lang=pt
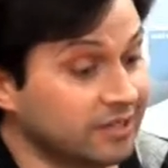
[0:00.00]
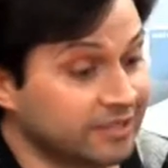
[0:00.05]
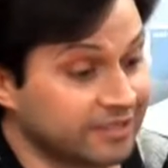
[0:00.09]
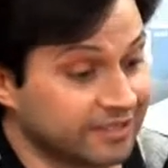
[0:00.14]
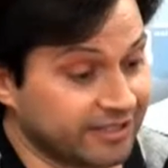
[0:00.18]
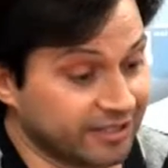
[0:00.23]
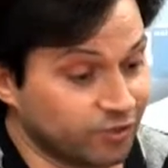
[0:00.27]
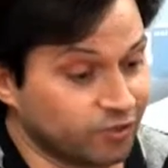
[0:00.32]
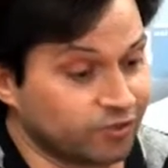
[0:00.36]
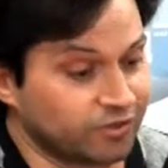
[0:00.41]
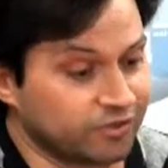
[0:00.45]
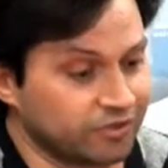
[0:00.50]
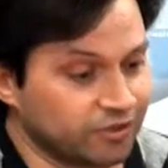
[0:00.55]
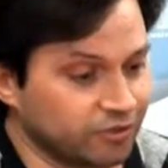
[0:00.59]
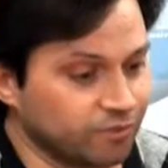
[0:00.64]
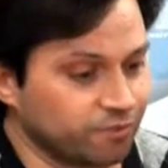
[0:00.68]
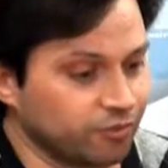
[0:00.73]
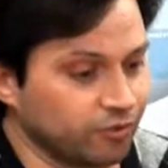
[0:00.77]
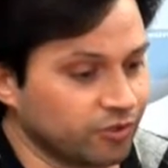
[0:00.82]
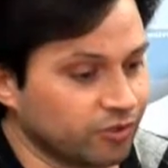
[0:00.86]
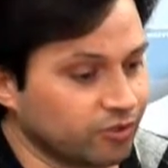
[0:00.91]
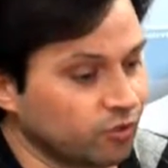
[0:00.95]
sendo que
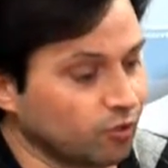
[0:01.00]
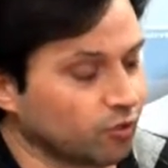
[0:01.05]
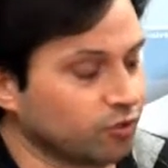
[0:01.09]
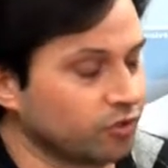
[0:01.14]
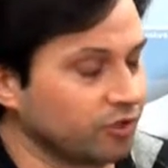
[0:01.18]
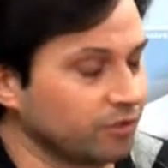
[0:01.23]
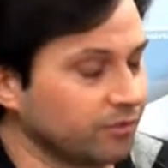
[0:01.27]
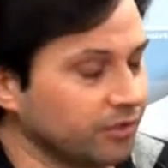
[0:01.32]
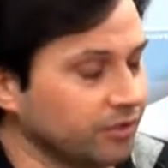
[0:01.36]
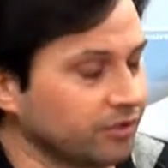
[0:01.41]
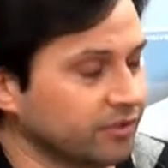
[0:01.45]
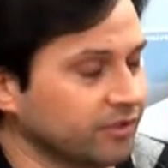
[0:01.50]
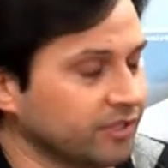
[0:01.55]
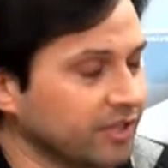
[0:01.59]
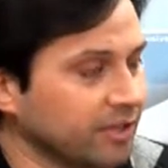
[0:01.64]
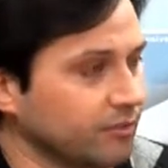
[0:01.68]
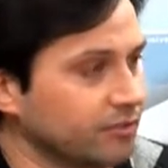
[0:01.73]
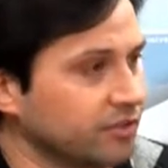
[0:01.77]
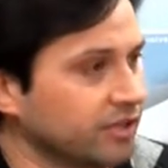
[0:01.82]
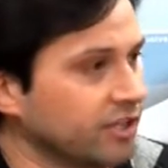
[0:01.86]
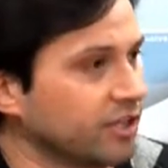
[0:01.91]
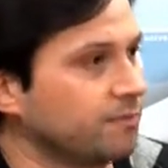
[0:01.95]
depois o doutoramento,
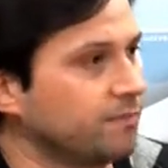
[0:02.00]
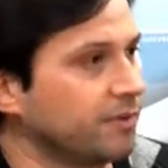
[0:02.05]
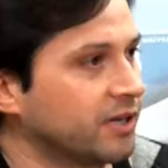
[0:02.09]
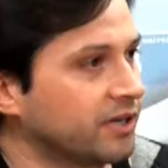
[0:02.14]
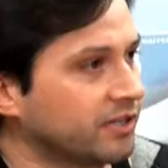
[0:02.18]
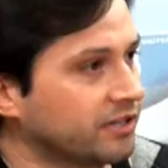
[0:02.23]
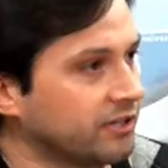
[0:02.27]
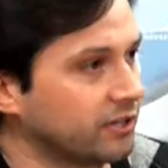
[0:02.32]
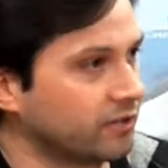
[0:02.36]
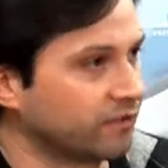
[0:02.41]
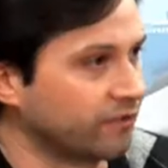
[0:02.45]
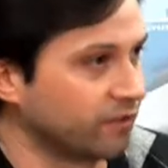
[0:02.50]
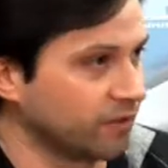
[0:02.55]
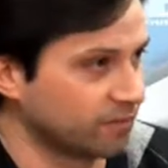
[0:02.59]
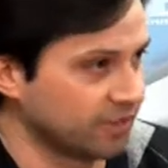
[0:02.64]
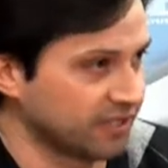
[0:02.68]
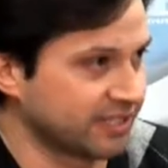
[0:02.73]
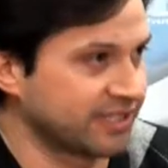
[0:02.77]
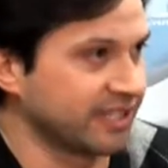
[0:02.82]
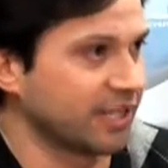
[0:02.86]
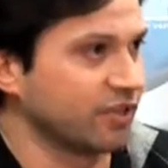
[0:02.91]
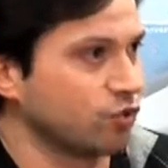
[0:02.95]
digamos, grande parte dele foi
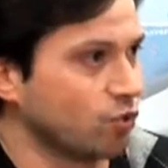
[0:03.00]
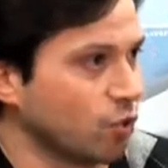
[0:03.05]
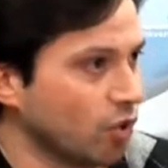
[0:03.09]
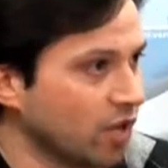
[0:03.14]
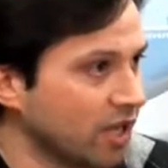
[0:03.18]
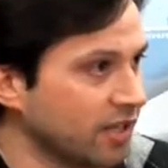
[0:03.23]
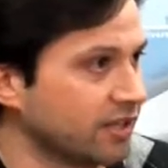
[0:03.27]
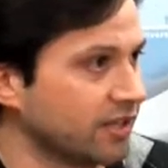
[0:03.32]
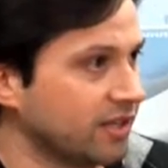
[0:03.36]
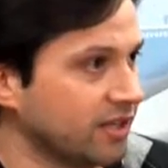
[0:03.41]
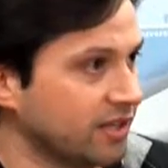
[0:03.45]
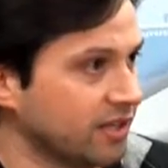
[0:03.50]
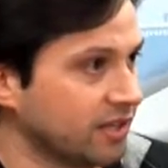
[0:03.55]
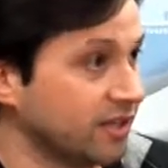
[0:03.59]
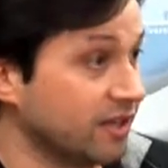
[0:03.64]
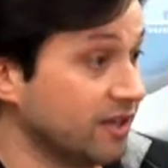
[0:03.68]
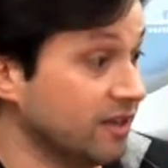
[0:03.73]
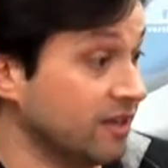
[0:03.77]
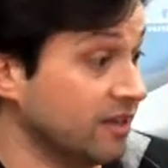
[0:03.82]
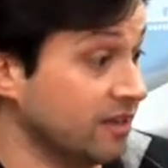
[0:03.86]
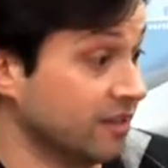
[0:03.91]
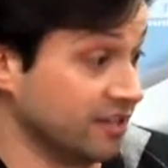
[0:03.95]
passado na Holanda
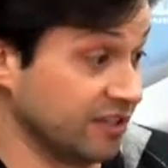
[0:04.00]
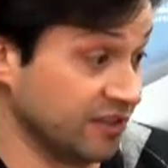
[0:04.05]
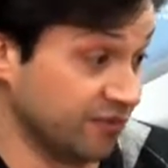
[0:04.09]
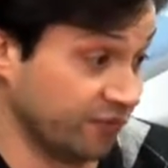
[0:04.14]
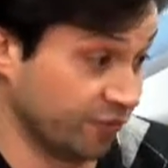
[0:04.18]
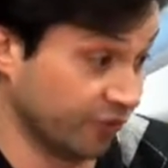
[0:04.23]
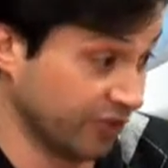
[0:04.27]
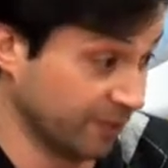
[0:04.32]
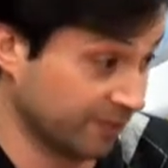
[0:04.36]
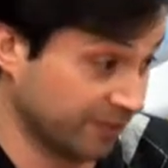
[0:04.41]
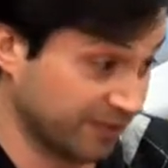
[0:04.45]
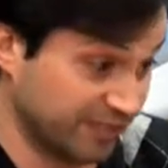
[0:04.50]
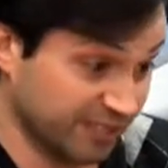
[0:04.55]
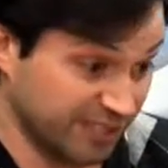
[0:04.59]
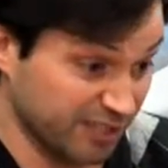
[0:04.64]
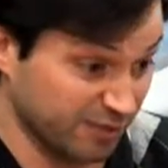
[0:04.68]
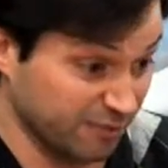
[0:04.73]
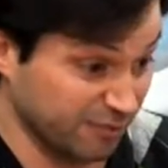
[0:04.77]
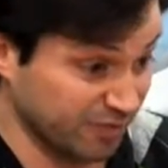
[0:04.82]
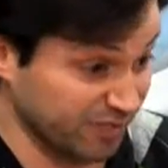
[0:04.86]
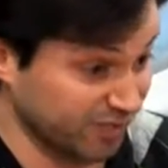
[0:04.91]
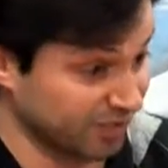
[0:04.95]
e foi aí
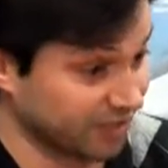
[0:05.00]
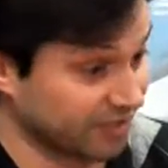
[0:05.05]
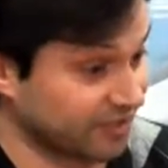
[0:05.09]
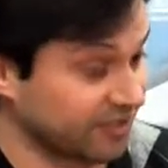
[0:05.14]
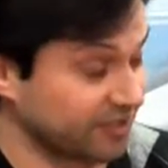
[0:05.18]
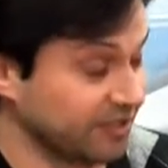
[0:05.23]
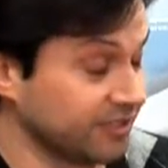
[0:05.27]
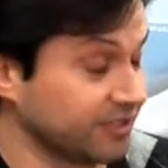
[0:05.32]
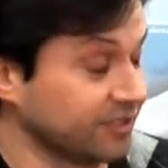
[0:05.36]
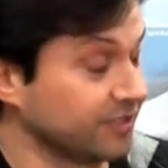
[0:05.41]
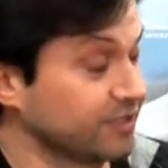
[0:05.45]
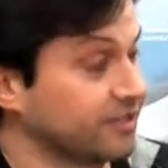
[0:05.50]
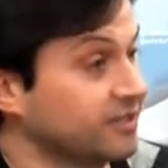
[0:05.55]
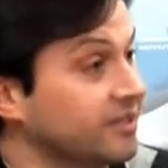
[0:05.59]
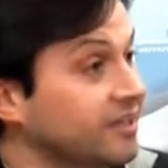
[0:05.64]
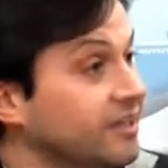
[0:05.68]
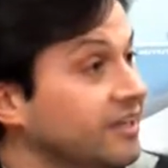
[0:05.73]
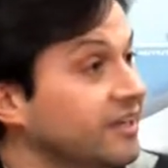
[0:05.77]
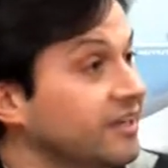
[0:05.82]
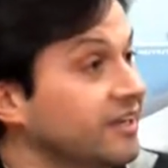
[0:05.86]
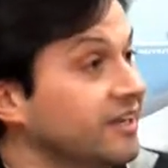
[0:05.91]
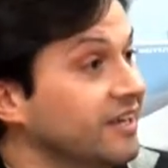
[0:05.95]
precisamente que
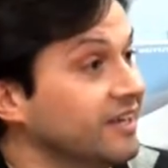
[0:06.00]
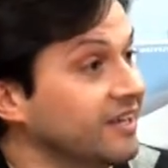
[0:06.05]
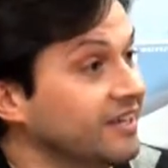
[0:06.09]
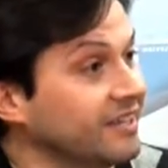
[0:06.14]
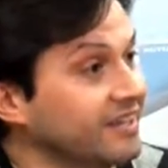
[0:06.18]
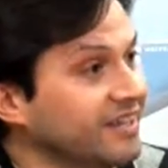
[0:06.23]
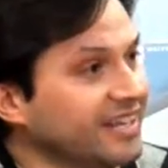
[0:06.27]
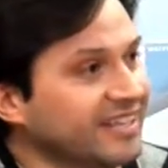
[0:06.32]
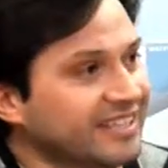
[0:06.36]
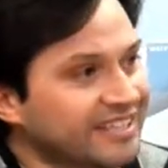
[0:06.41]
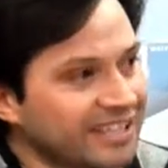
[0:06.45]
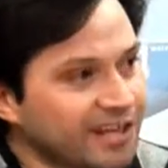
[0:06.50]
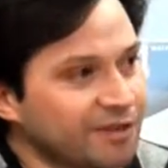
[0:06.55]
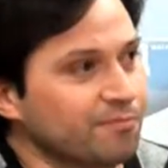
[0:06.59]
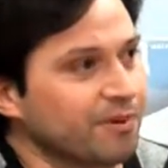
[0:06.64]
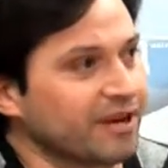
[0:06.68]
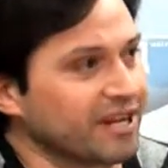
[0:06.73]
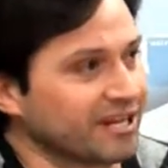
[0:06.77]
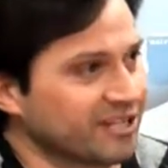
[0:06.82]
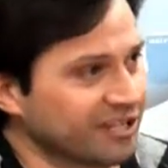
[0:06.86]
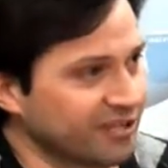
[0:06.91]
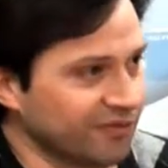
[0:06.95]
ah, entrei
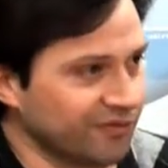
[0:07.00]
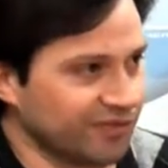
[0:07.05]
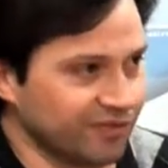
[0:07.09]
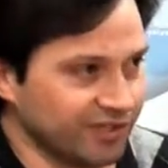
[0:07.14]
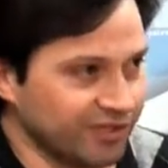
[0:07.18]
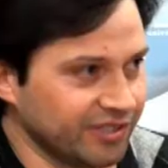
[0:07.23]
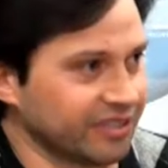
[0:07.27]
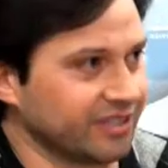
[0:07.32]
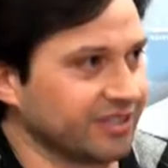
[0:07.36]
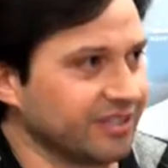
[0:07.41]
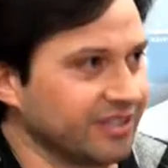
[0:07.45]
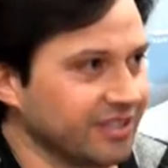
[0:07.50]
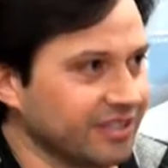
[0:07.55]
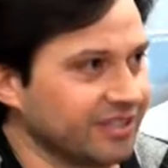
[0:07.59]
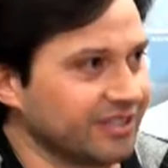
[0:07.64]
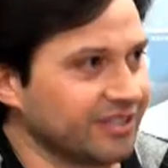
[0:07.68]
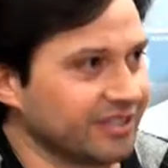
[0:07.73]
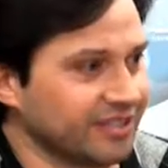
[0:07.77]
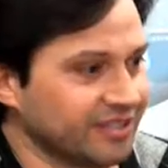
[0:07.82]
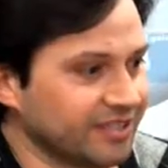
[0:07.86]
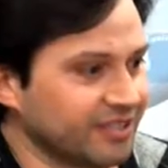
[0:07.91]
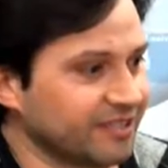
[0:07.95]
para esta via de,
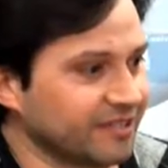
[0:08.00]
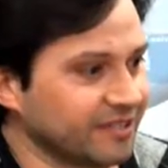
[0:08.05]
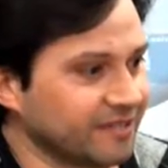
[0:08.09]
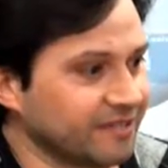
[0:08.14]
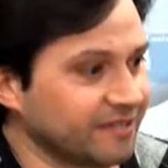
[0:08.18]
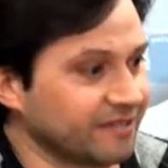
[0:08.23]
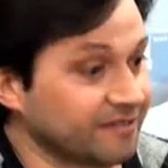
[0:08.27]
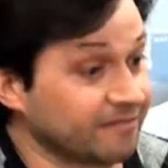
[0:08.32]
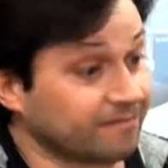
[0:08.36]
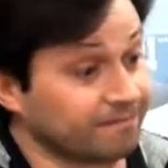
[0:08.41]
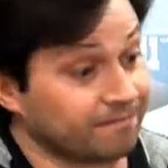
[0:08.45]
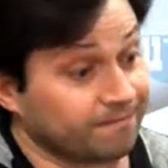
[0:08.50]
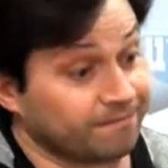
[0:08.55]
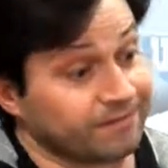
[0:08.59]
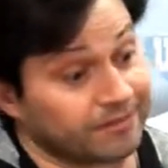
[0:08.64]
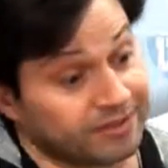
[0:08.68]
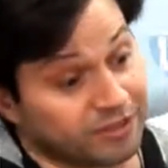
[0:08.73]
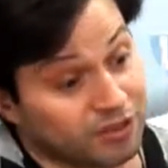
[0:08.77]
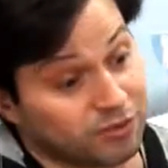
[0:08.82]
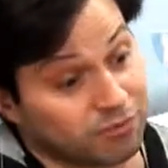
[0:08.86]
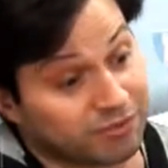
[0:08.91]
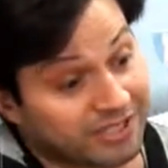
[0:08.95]
de,
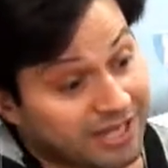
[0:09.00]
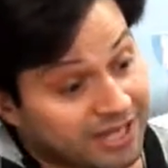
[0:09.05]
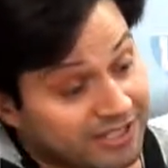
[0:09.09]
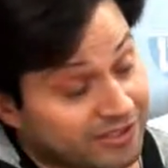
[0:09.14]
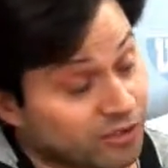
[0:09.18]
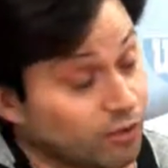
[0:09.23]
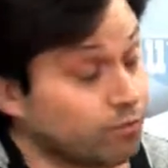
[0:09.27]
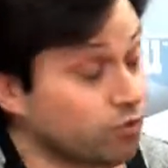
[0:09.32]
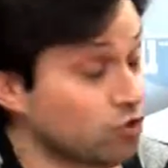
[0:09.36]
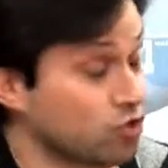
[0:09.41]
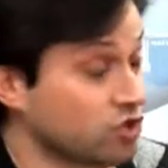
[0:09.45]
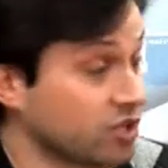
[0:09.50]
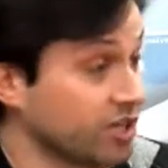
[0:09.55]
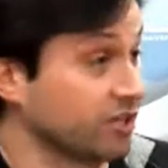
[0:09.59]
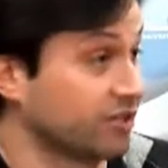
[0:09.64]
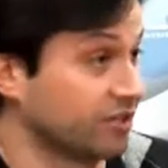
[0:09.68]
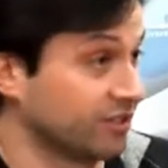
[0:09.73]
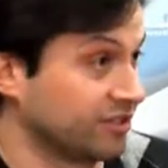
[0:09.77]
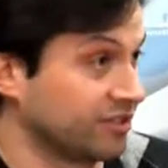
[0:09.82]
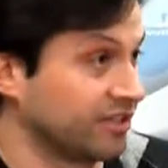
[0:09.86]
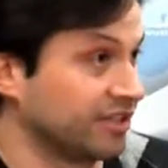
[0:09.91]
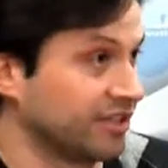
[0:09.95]
que me traz ao projeto e